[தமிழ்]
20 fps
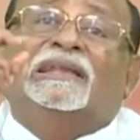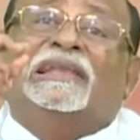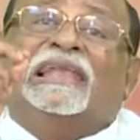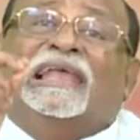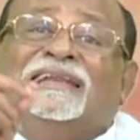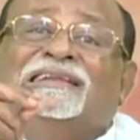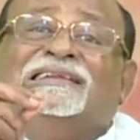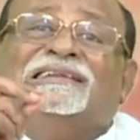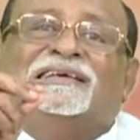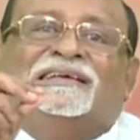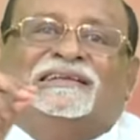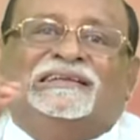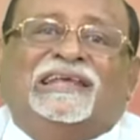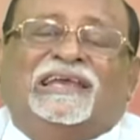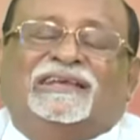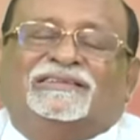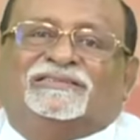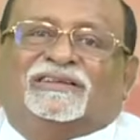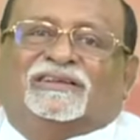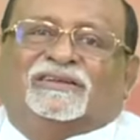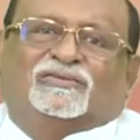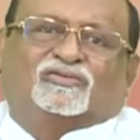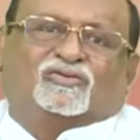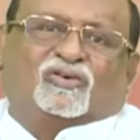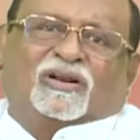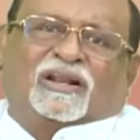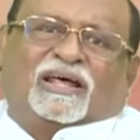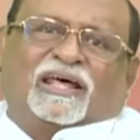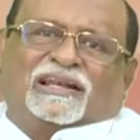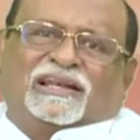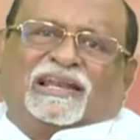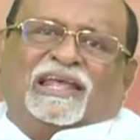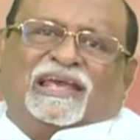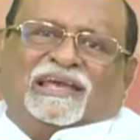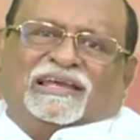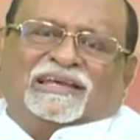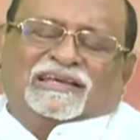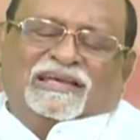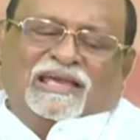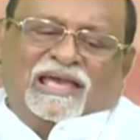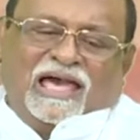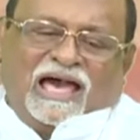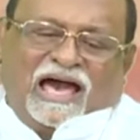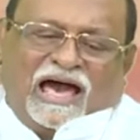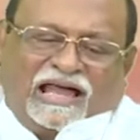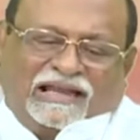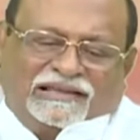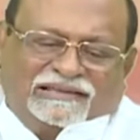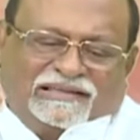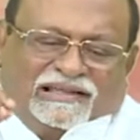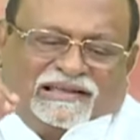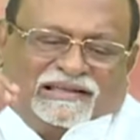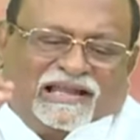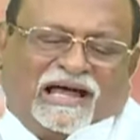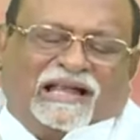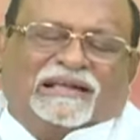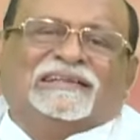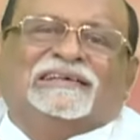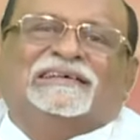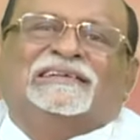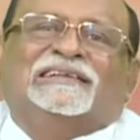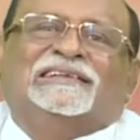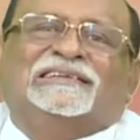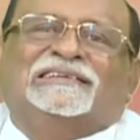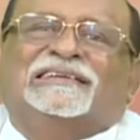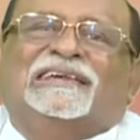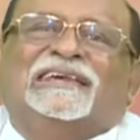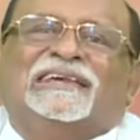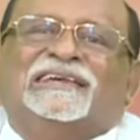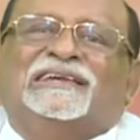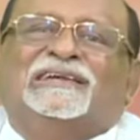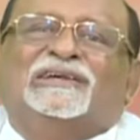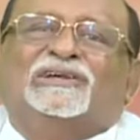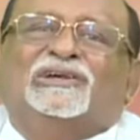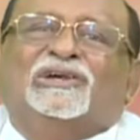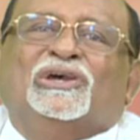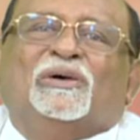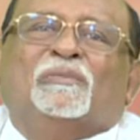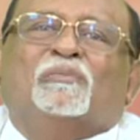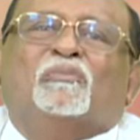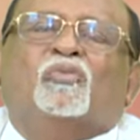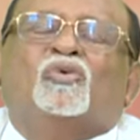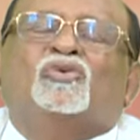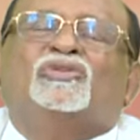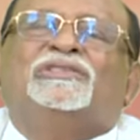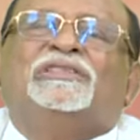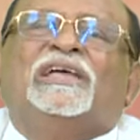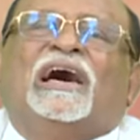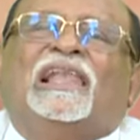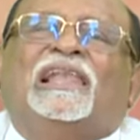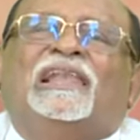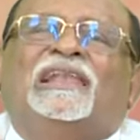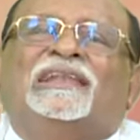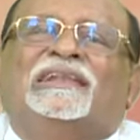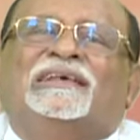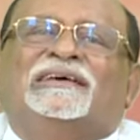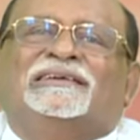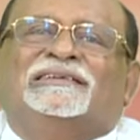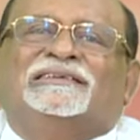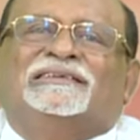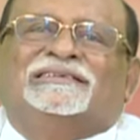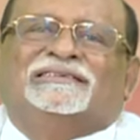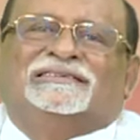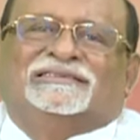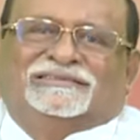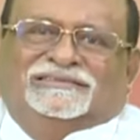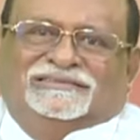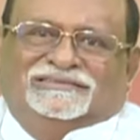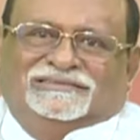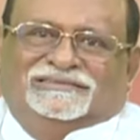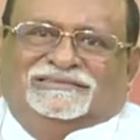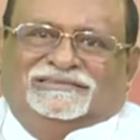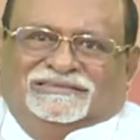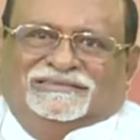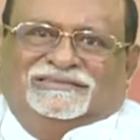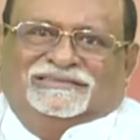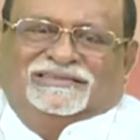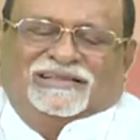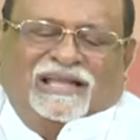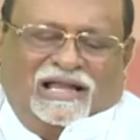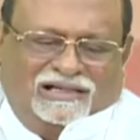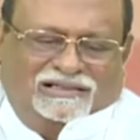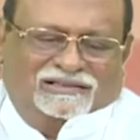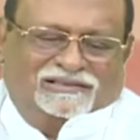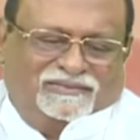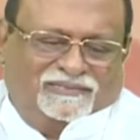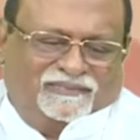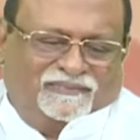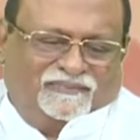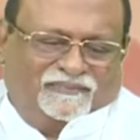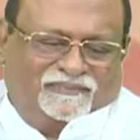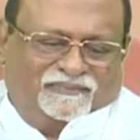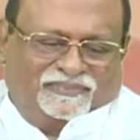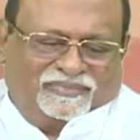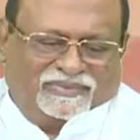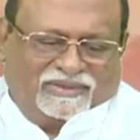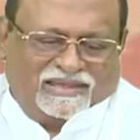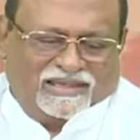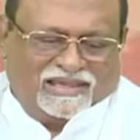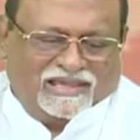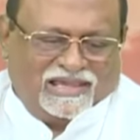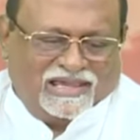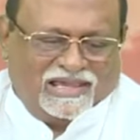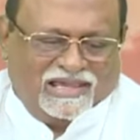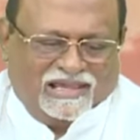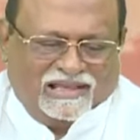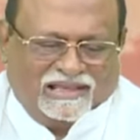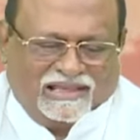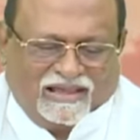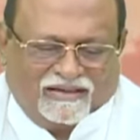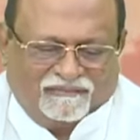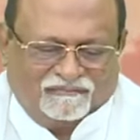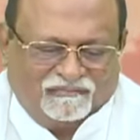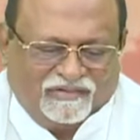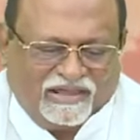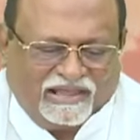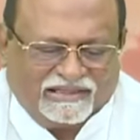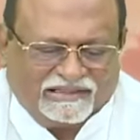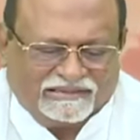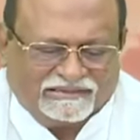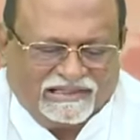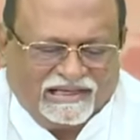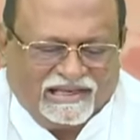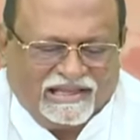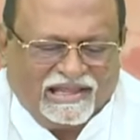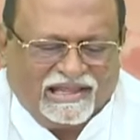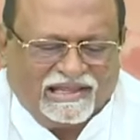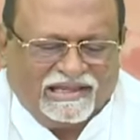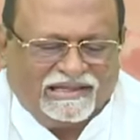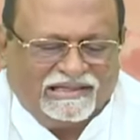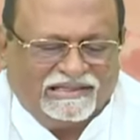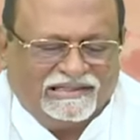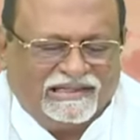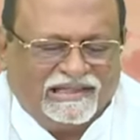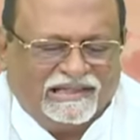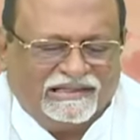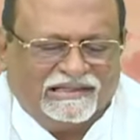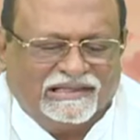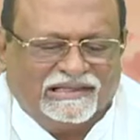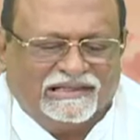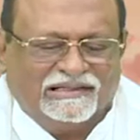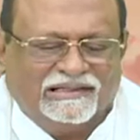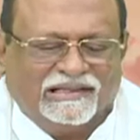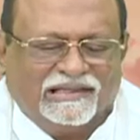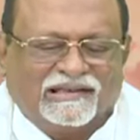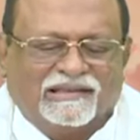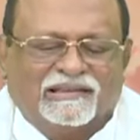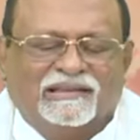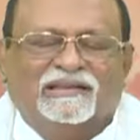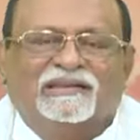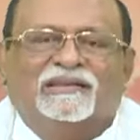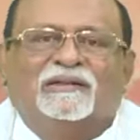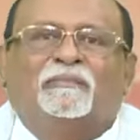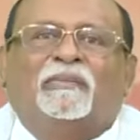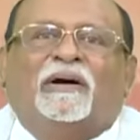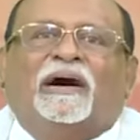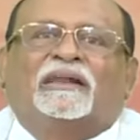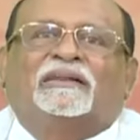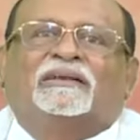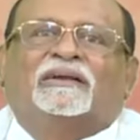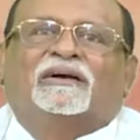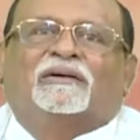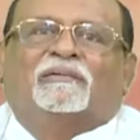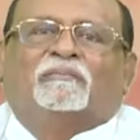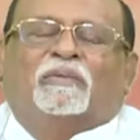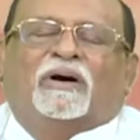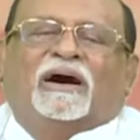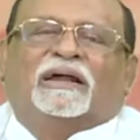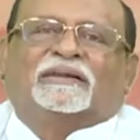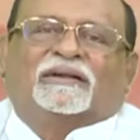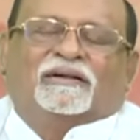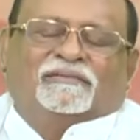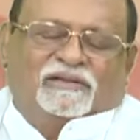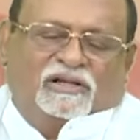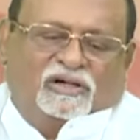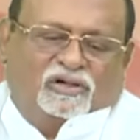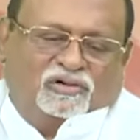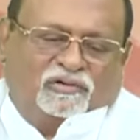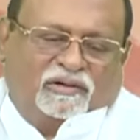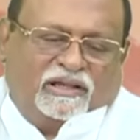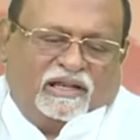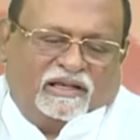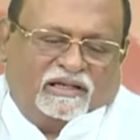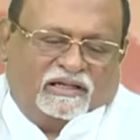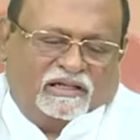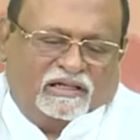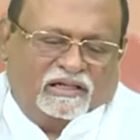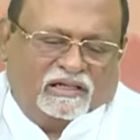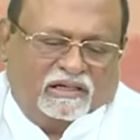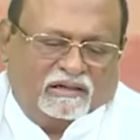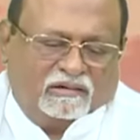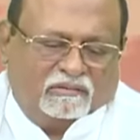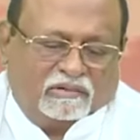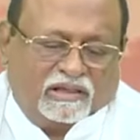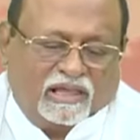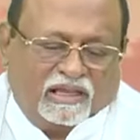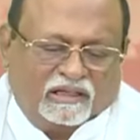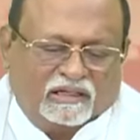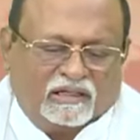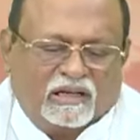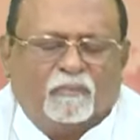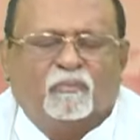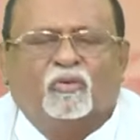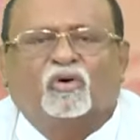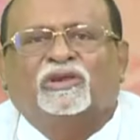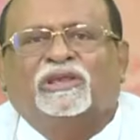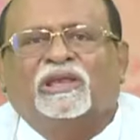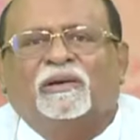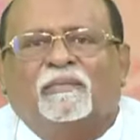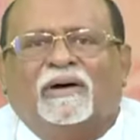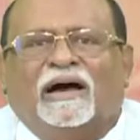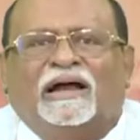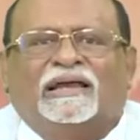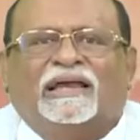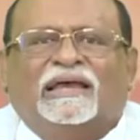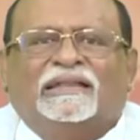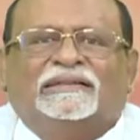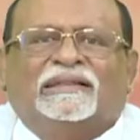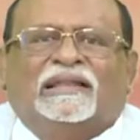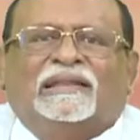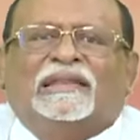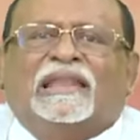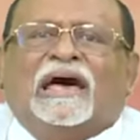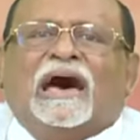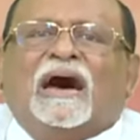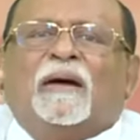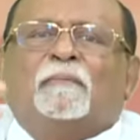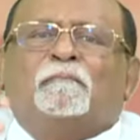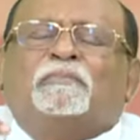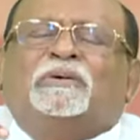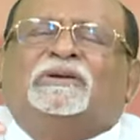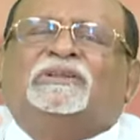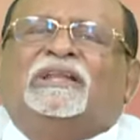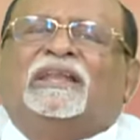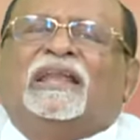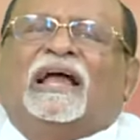லென்ட் டேஸ் என்று சொல்கிறார்களே அந்த நாடுகளுக்கு முதல் நாள் நாம் வேதத்தில் இது எங்கே இருக்கிறது என்று பார்க்க பார்க்க வேண்டும் ஏன்னா ஏன்னா முக்கியமாக இந்த நாற்பது